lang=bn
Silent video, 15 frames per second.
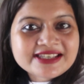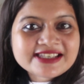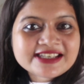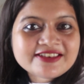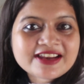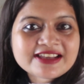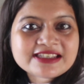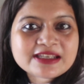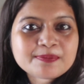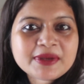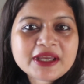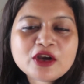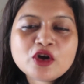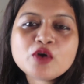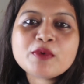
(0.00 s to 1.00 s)
ইজি
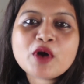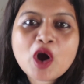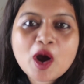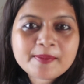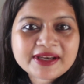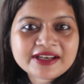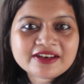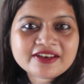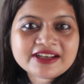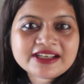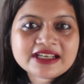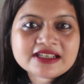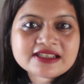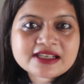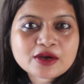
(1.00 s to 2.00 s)
রেসিপি খুব কম
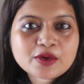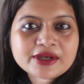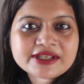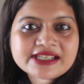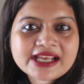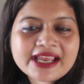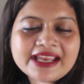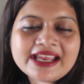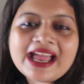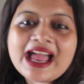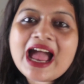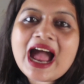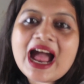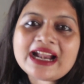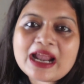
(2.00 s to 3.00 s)
ইনগ্রিডিয়েন্টসে হয়ে যায়
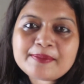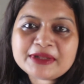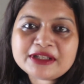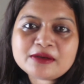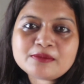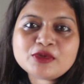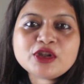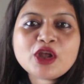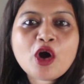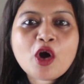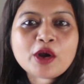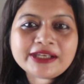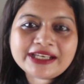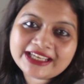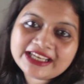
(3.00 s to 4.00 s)
আর আমাদের মধ্যে
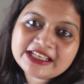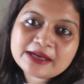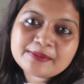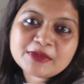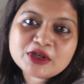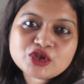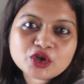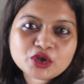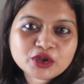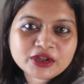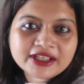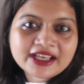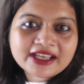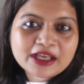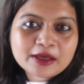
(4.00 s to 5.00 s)
অনেকেই এটা আমরা ছোটো
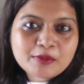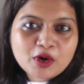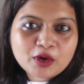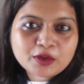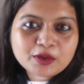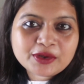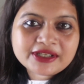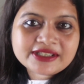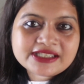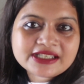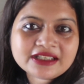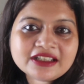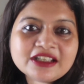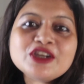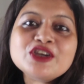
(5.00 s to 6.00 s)
থেকে খেয়ে বড় হয়েছি
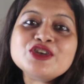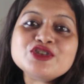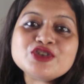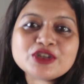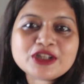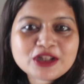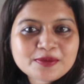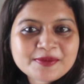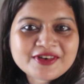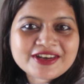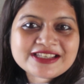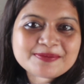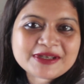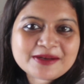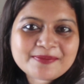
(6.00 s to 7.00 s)
যদি তুমি
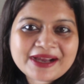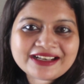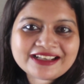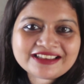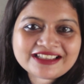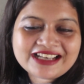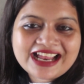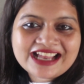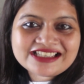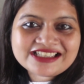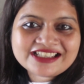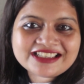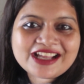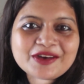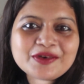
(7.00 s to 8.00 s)
রেসিপিটা বানাতে না
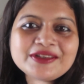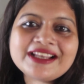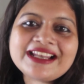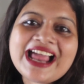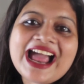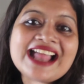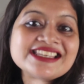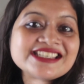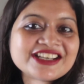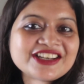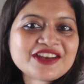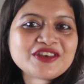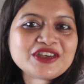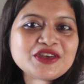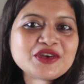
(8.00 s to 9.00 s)
জেনে থাকো তাহলে আজকের
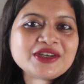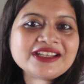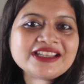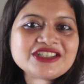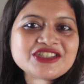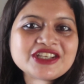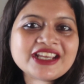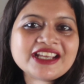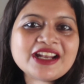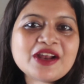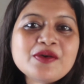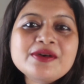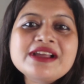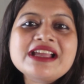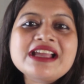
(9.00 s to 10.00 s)
এই ভিডিওটাতে শিখে
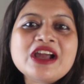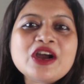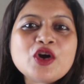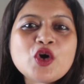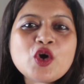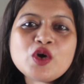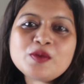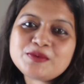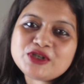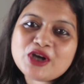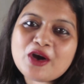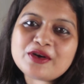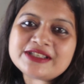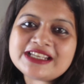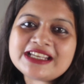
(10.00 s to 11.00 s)
নাও খুব
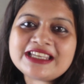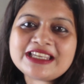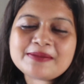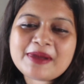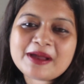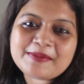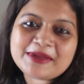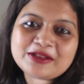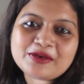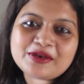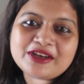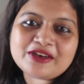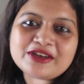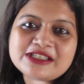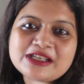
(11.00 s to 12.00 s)
সহজে কিভাবে
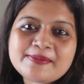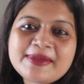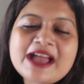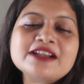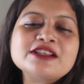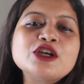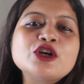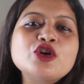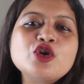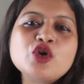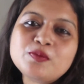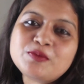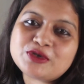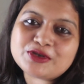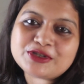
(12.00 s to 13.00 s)
তৈরি হয়ে যাবে একটা
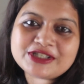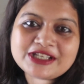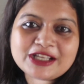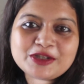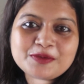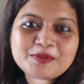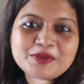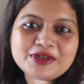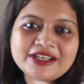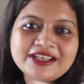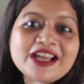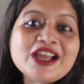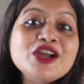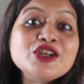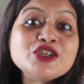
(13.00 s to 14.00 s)
খুব সুস্বাদু পুডিং
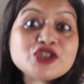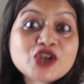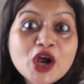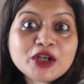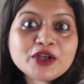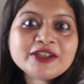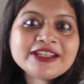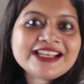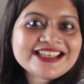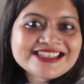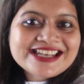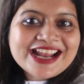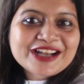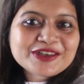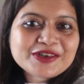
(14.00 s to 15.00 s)
চলো তাহলে
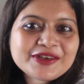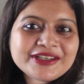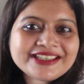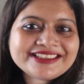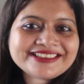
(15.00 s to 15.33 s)
স্টার্ট করি